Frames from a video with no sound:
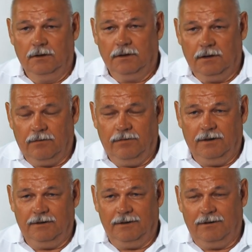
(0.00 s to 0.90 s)
как
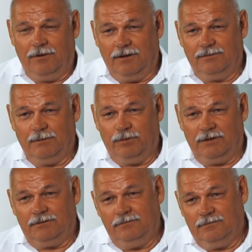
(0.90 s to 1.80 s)
военные говорят,
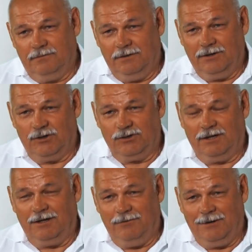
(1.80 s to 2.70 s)
запас, ну, на
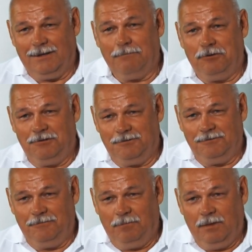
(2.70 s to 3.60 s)
гражданке говорят, на
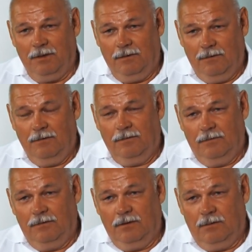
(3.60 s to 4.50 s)
пенсию.
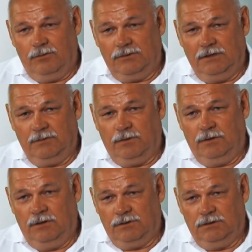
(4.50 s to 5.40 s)
Да, после
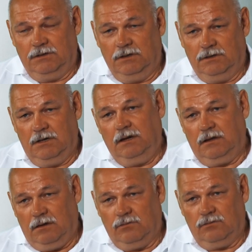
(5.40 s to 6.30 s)
исполнения 60
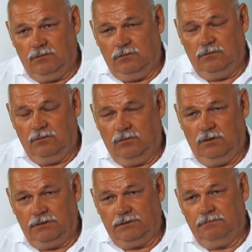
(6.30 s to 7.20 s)
лет я
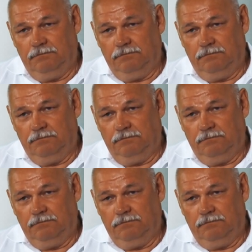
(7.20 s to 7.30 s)
уволился.